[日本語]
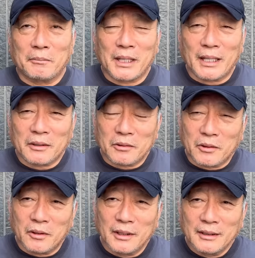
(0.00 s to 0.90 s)
まああ
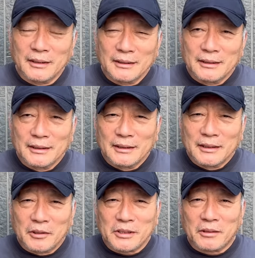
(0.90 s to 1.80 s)
の
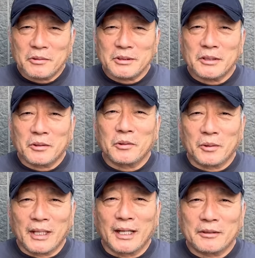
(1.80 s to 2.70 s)
吉田高生の
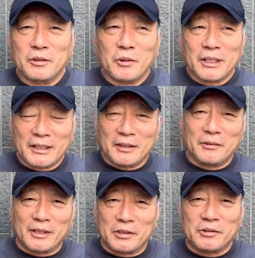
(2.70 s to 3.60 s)
方は黒木ってい
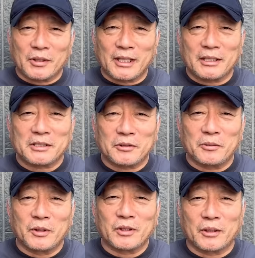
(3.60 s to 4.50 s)
うのは一つの形
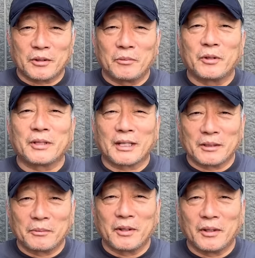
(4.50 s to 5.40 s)
を持ってると思うんだけ
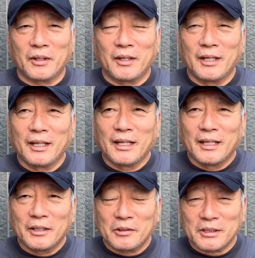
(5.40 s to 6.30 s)
ども、うんはい、
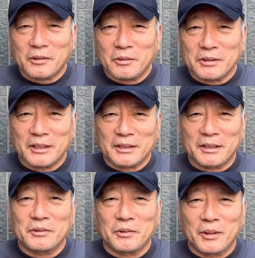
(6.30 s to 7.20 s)
吉田高生って
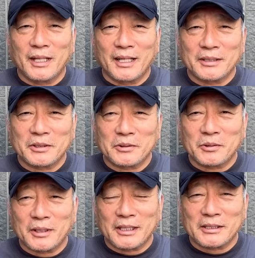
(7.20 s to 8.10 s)
いうのは一つ
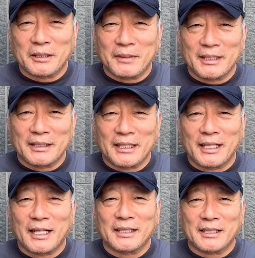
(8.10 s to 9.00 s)
の形がまだ出来
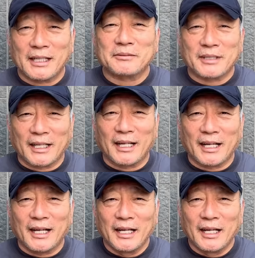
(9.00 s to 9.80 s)
上がってなくて。